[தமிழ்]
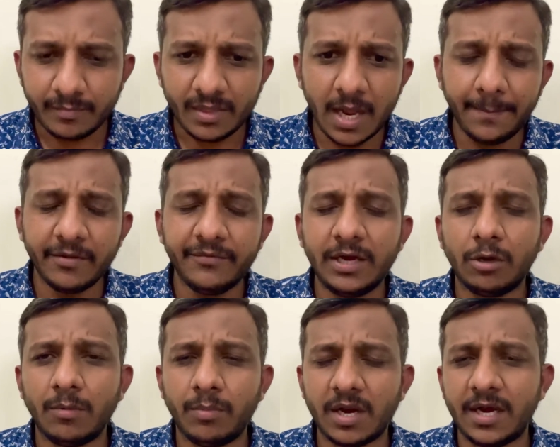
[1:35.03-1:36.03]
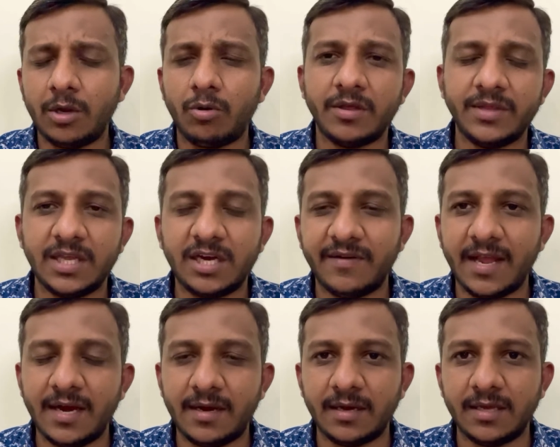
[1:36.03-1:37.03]
அப்போ எங்கள் வீட்டுக்குள்ளே போகிற ரெண்டு குழந்தைங்க இருக்கு
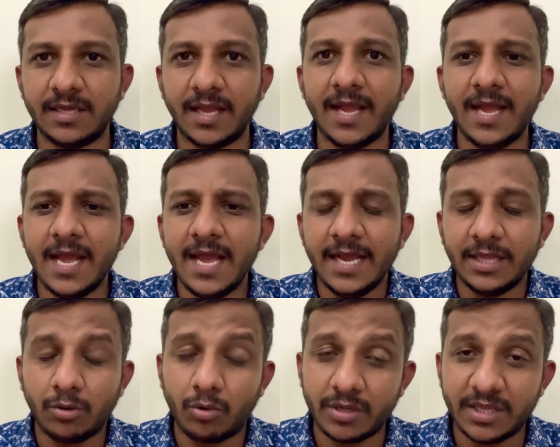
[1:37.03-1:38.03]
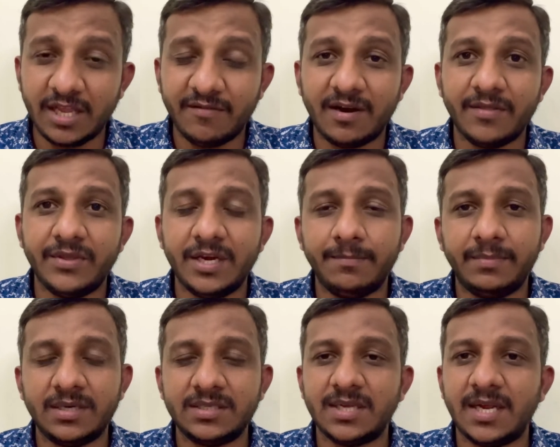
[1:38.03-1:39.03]
விளையாண்டுருக்குதுங்க இந்த குழந்தைங்க வளர்ந்து நீ
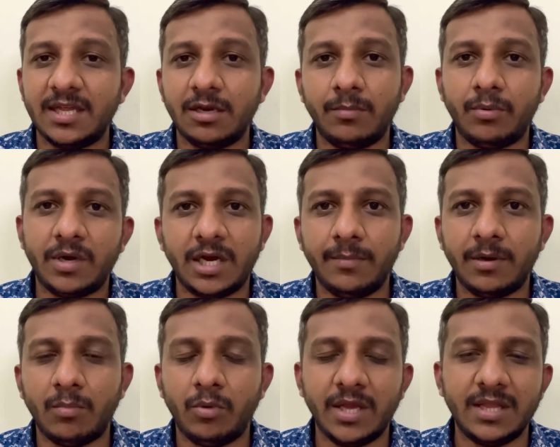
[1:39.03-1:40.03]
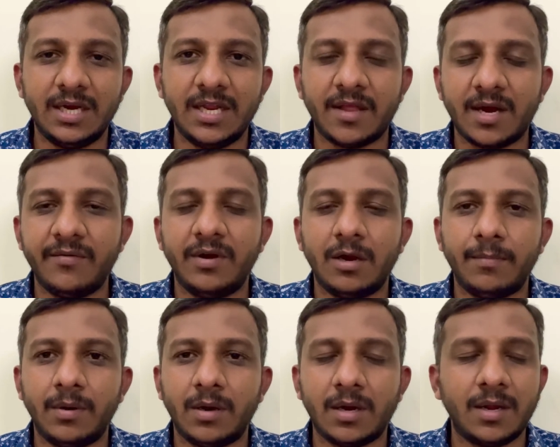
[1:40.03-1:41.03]
பெருசாகி அதில் போட்டு ரெடி பண்ண முடியாது இல்லையா அதனால் என்ன
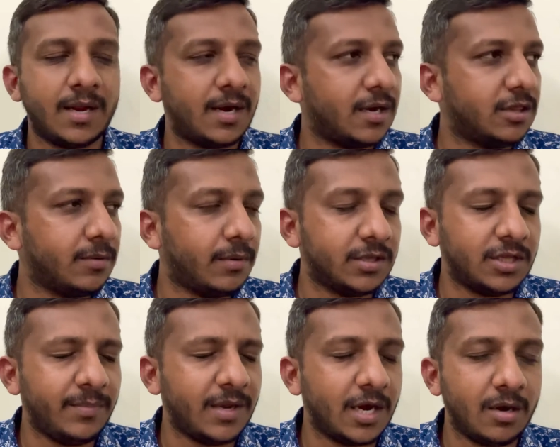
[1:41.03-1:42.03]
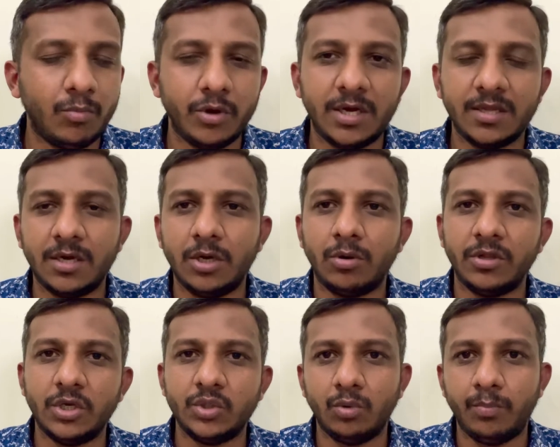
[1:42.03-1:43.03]
பண்ணுறான் கண்ணை இந்த அளவுக்கு திருப்பி கண்ணை மூடிட்டு ரெண்டு
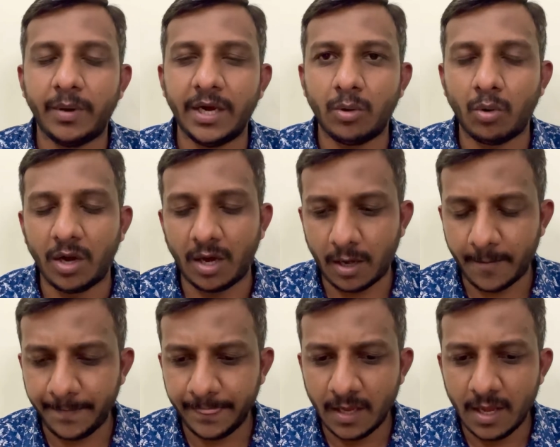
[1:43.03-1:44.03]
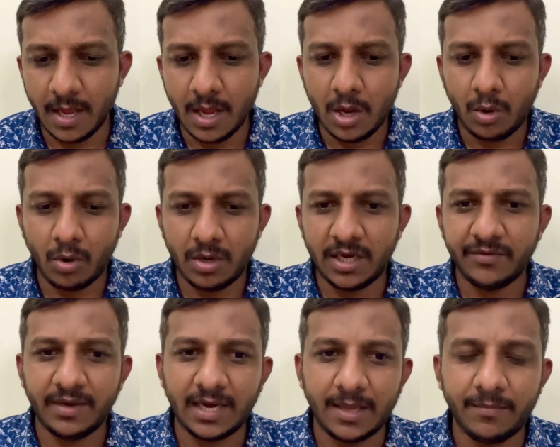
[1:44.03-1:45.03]
குழந்தைங்க ஷூட் பண்ணி கொண்டுடுறான் கொண்டுட்டு
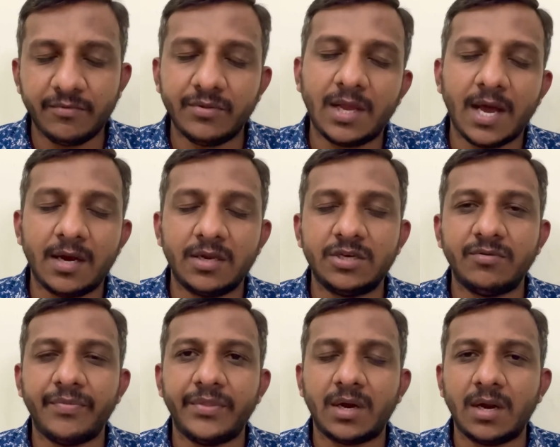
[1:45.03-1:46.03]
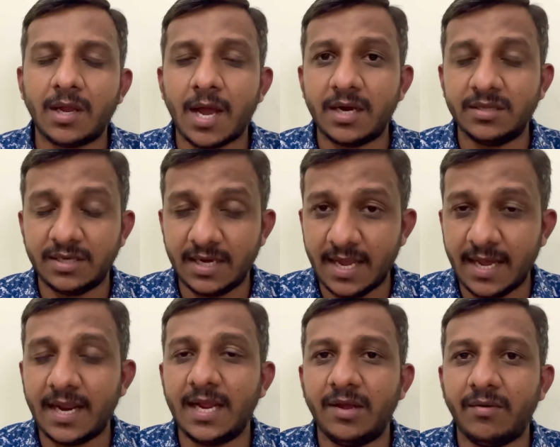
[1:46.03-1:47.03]
இவன் கிளம்பி கார் எடுத்துகிட்டு வந்துடுறான் கார் எடுத்துகிட்டு
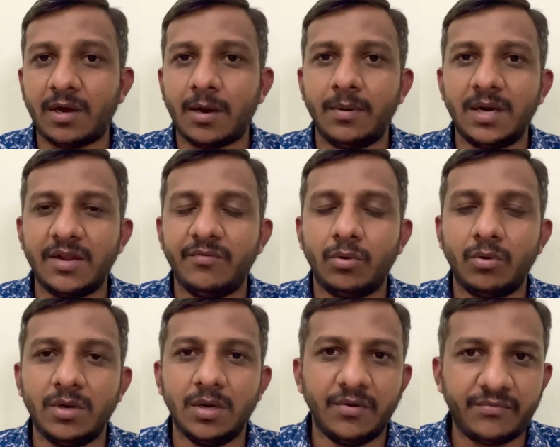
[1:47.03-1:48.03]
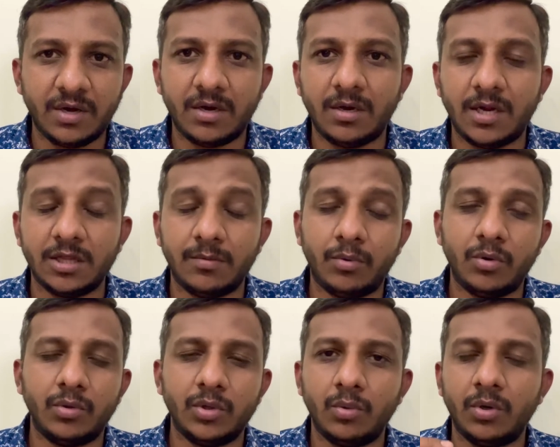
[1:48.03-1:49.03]
நேராக எங்கே வர்றான் அப்படின்னா இவனுக்கு ஒரு கேர்ள் ஃப்ரெண்ட் இருக்கு அந்த
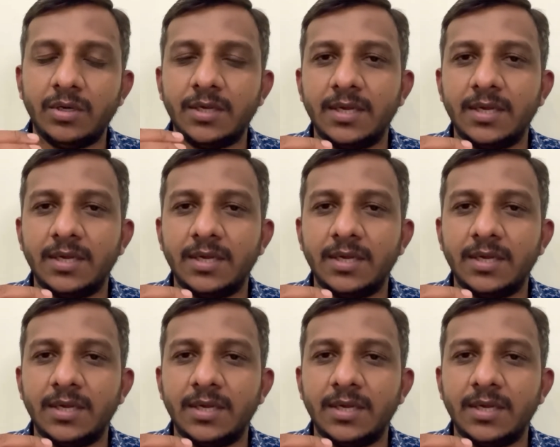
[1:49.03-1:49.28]
பொண்ணு வந்து ஒரு